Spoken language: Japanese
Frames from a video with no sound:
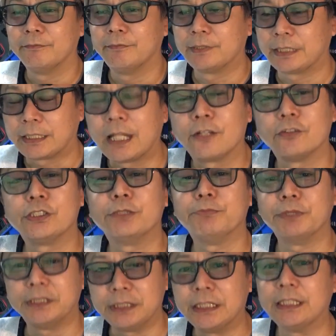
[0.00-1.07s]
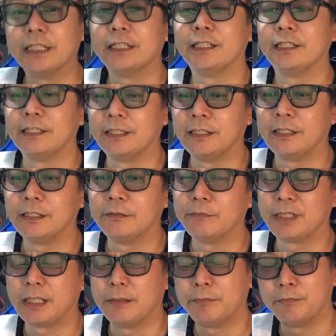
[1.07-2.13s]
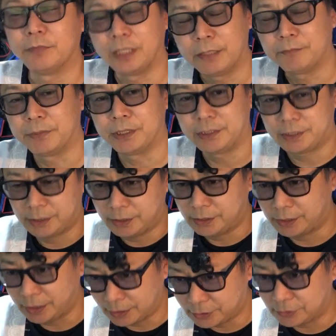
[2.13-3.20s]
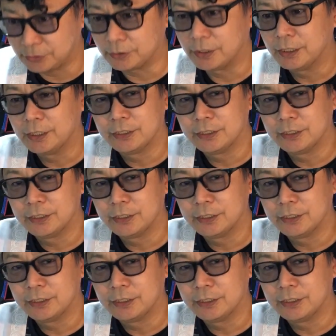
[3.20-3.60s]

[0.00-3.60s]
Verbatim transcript: また楽しみにえー、またね BTS